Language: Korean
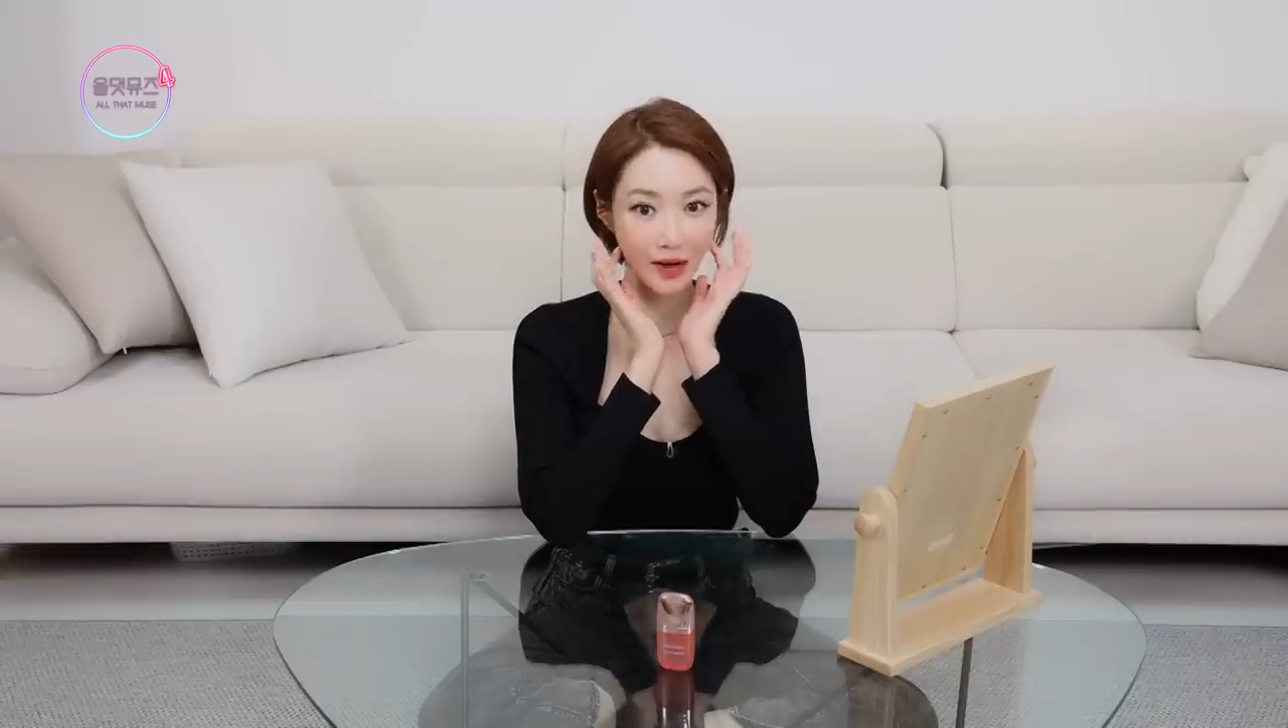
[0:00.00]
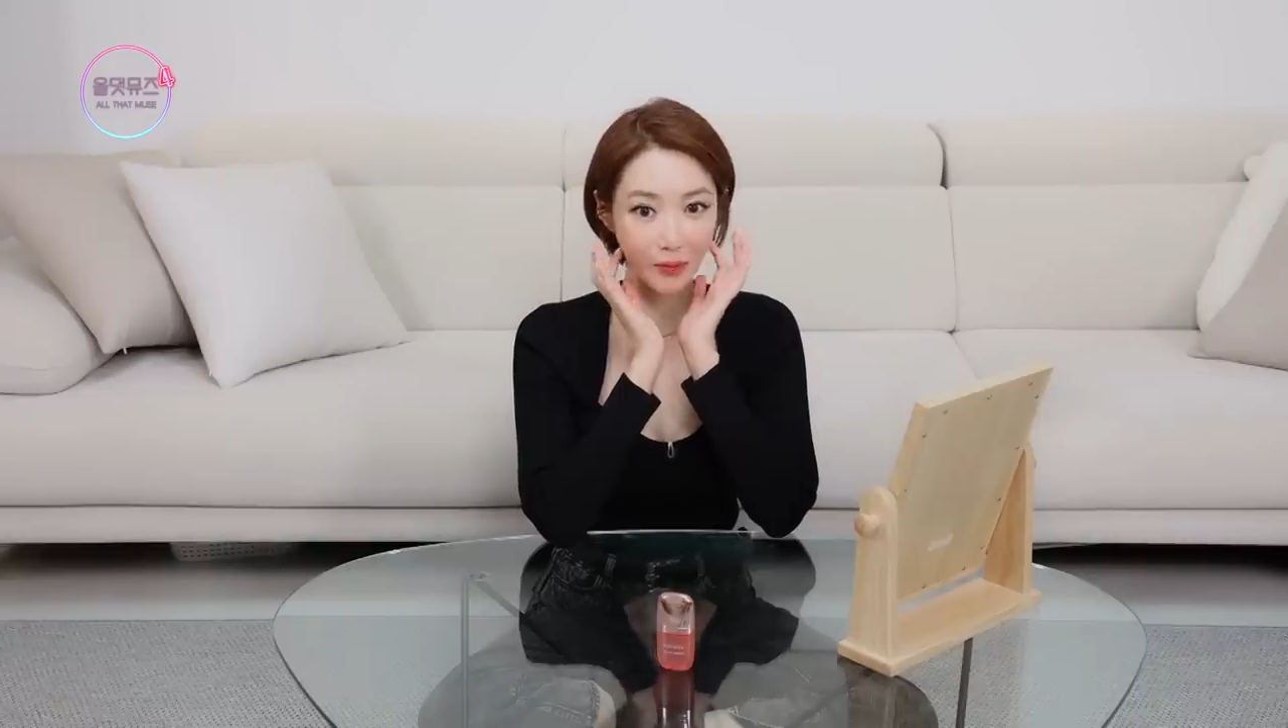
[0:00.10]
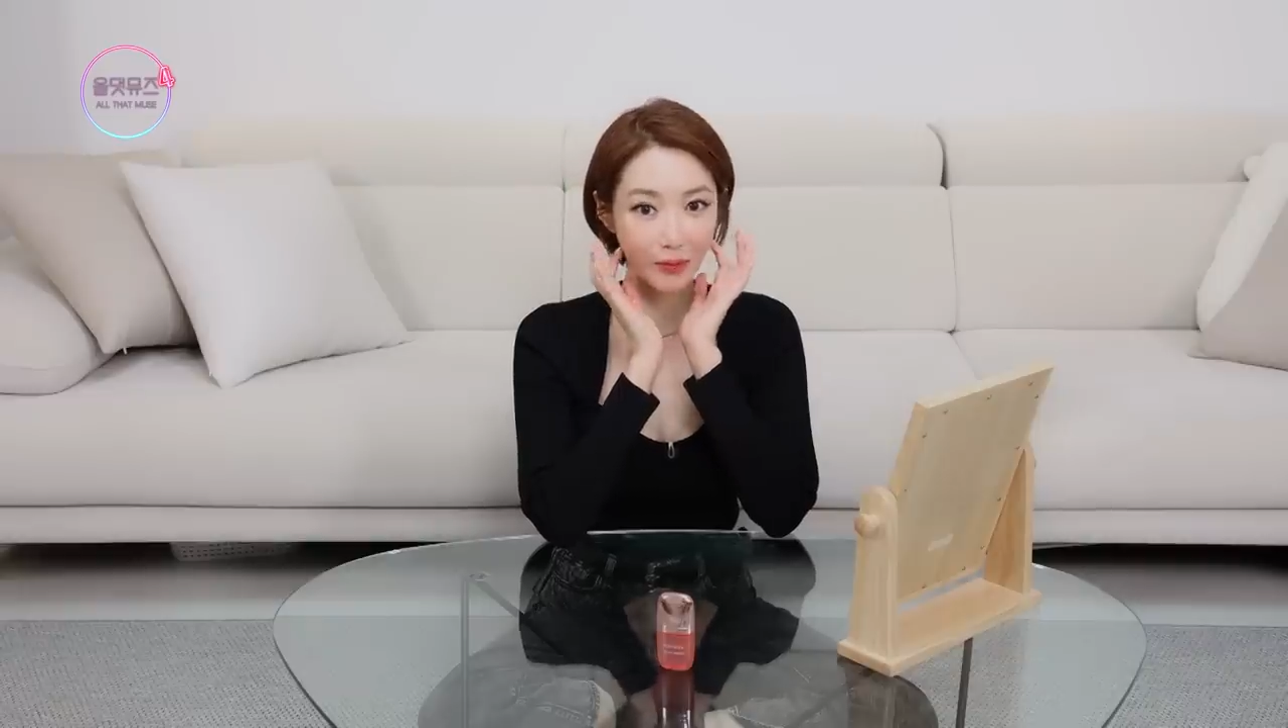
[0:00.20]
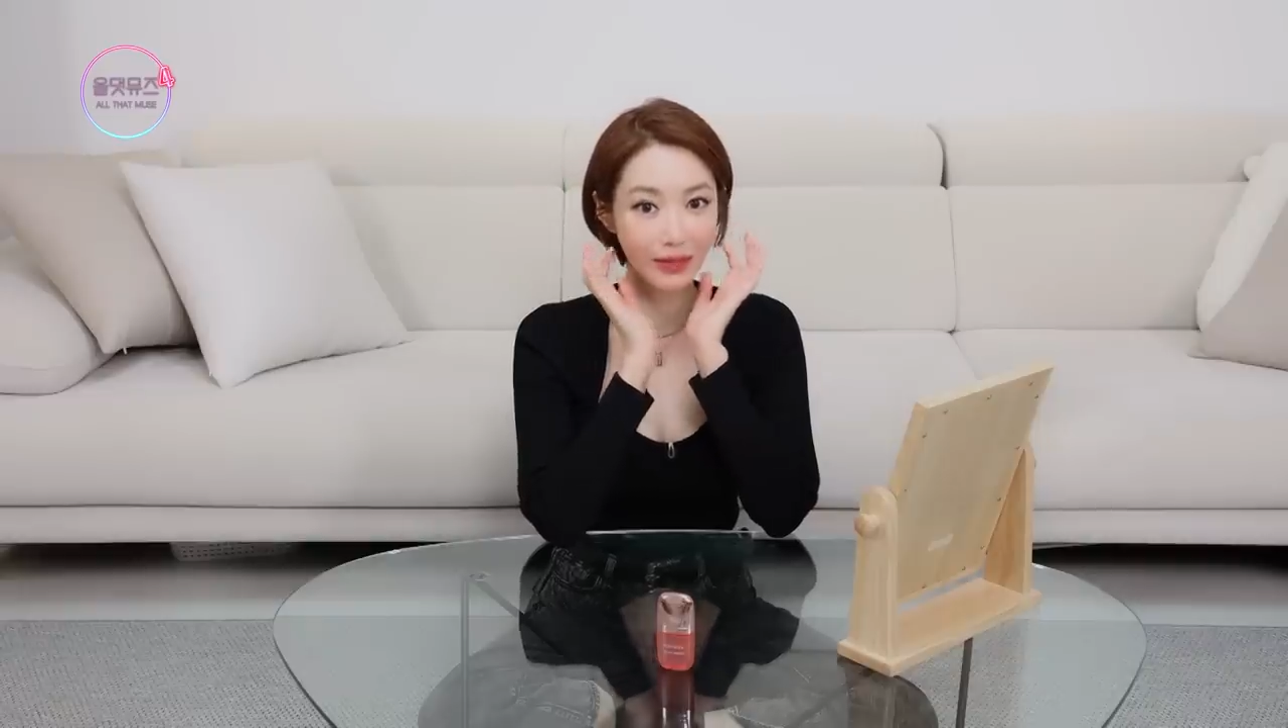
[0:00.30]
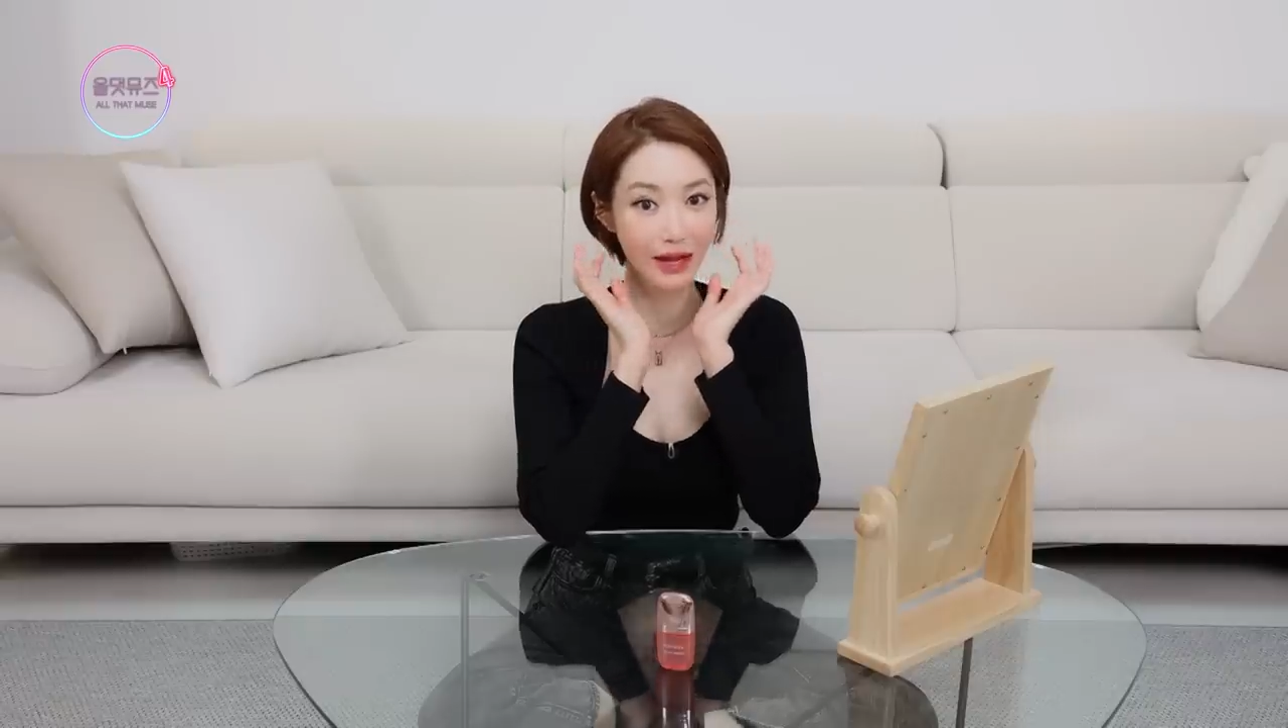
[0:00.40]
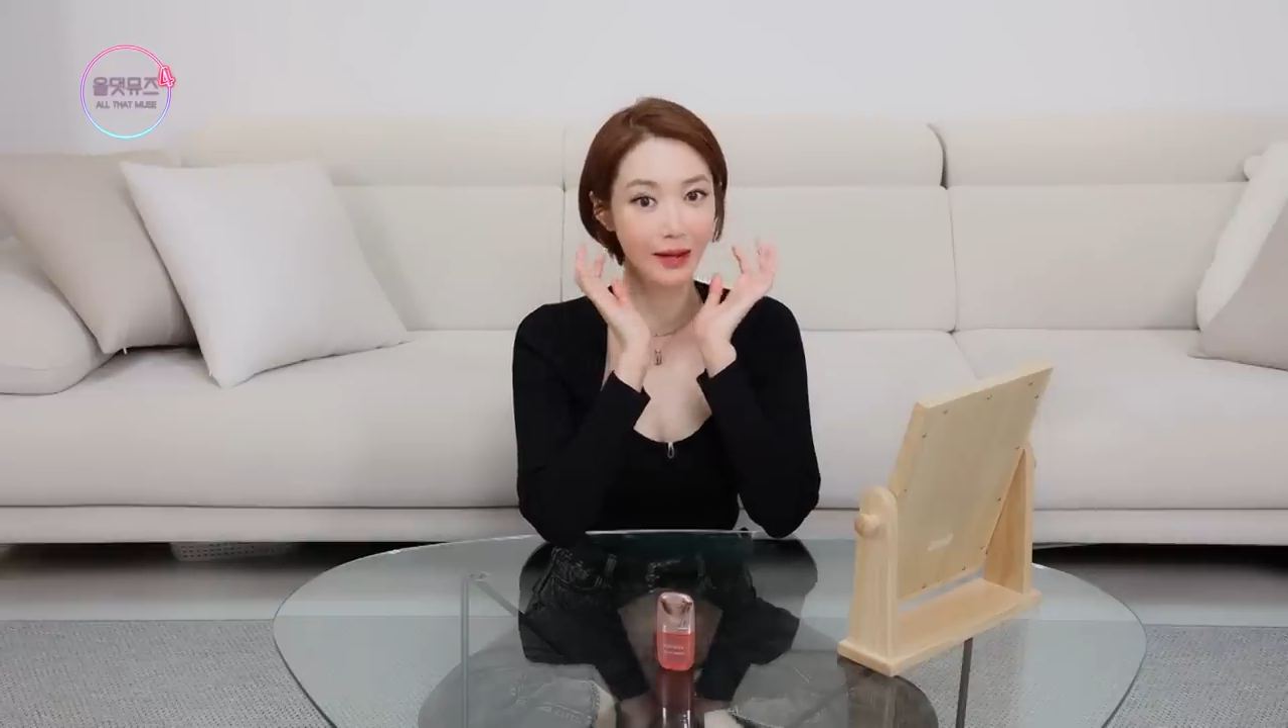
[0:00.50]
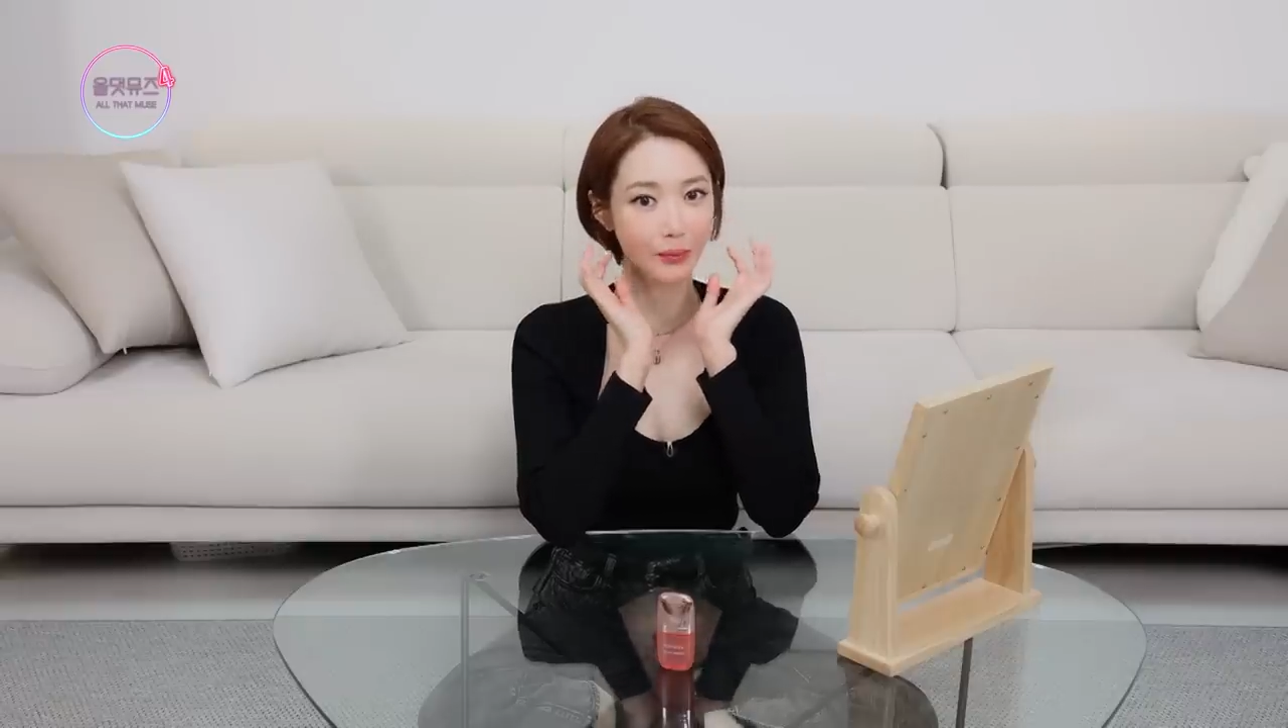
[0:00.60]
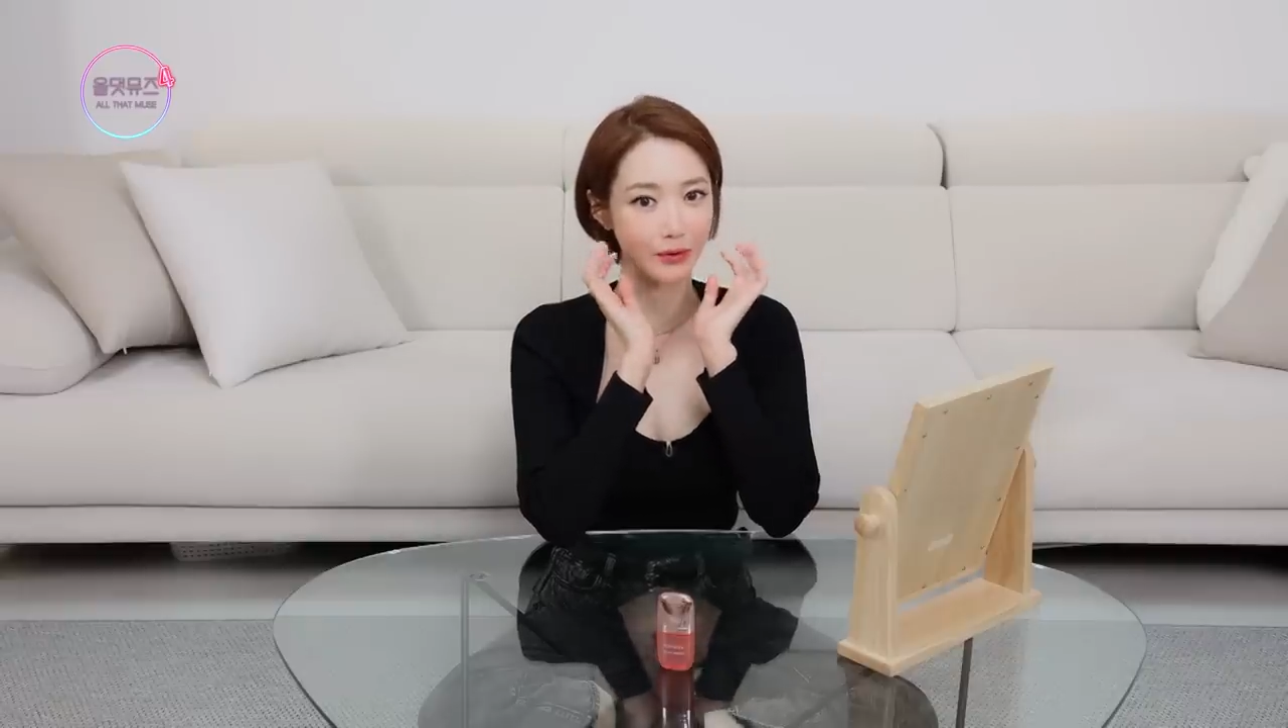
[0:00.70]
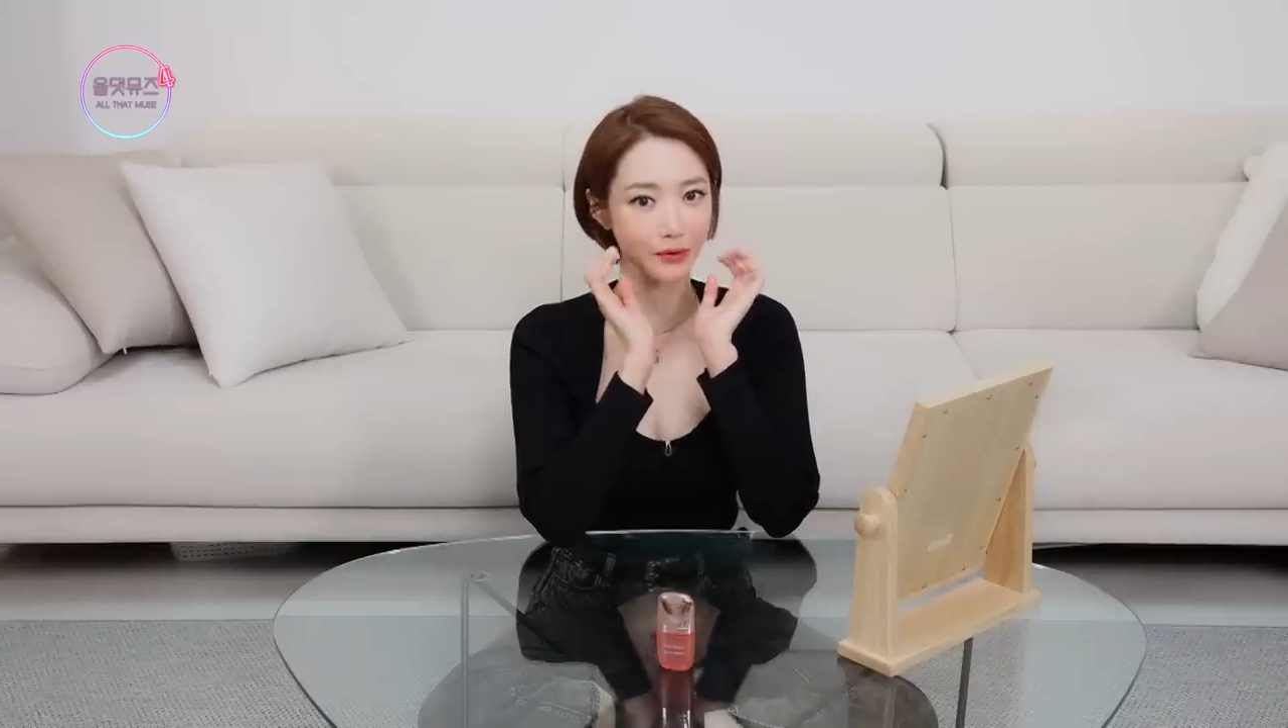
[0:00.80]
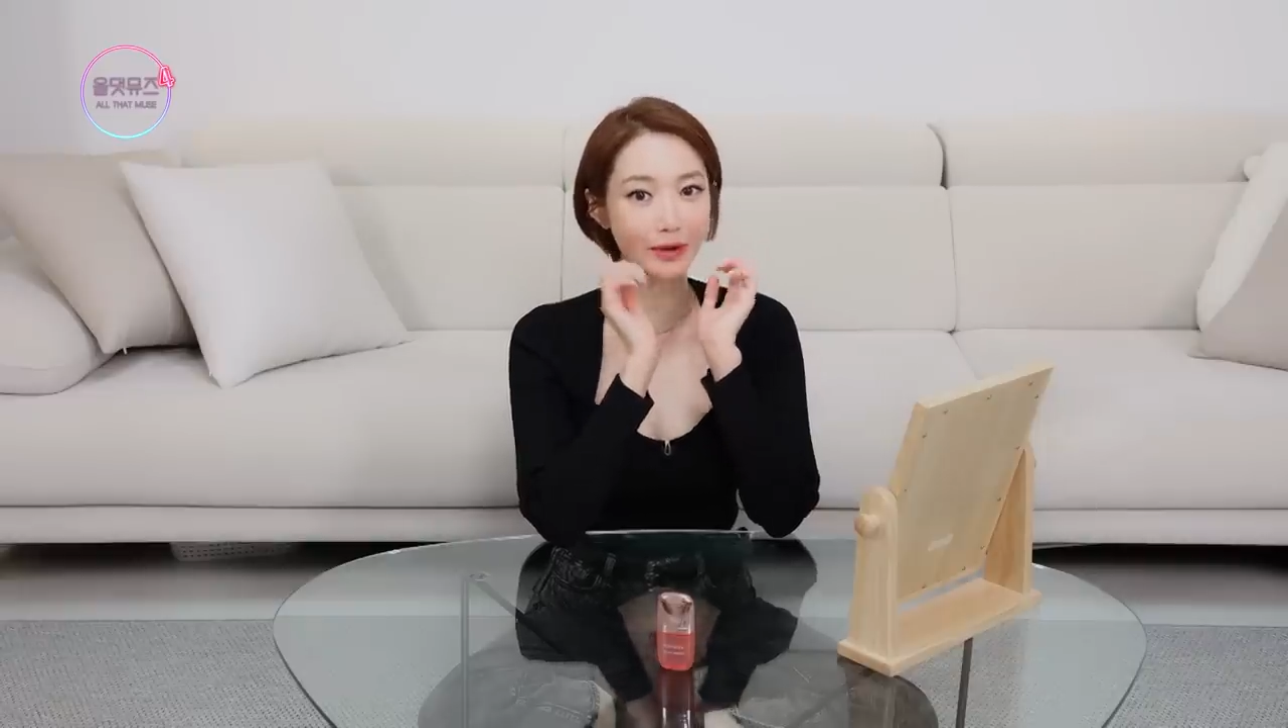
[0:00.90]
하고
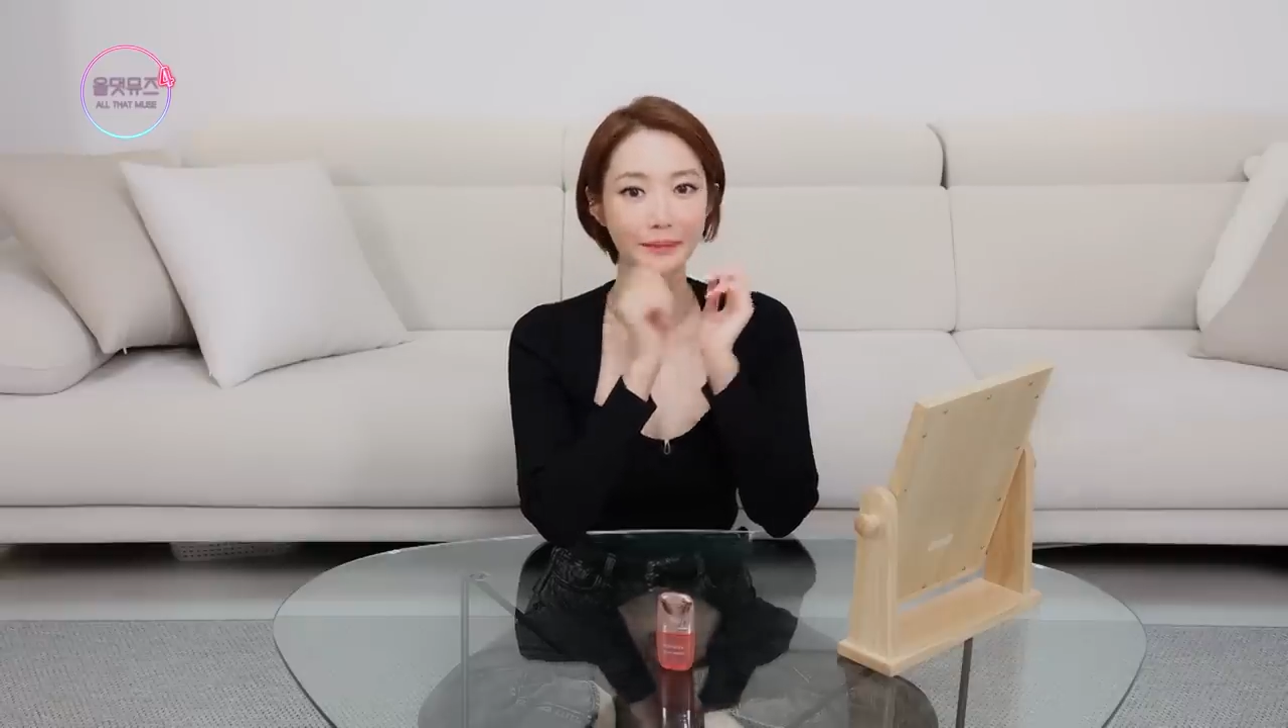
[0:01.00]
나가보려고